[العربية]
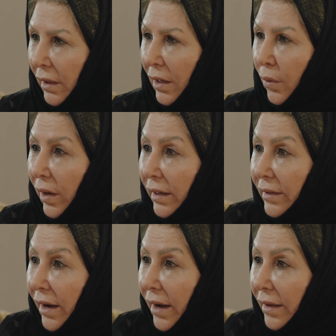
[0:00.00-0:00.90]

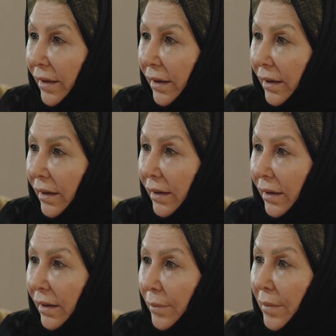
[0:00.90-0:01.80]
الولد هذا
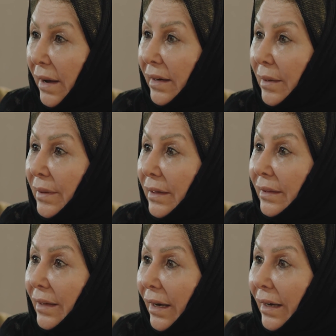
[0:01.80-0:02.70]
ما نبي
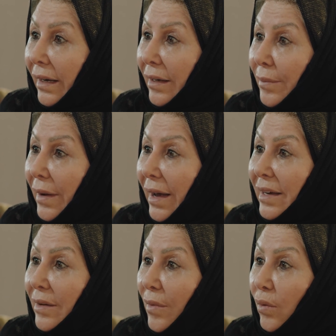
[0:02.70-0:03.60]
نتدخل
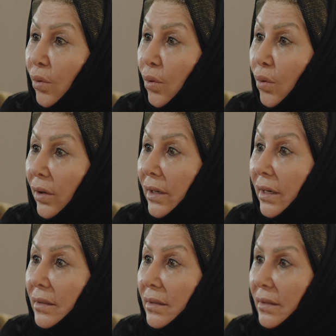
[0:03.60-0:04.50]
باي موضوع
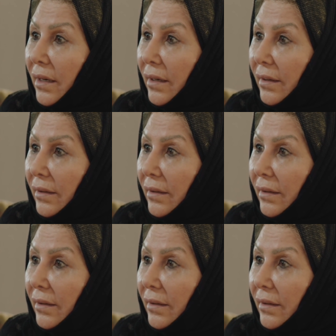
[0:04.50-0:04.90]
يخصه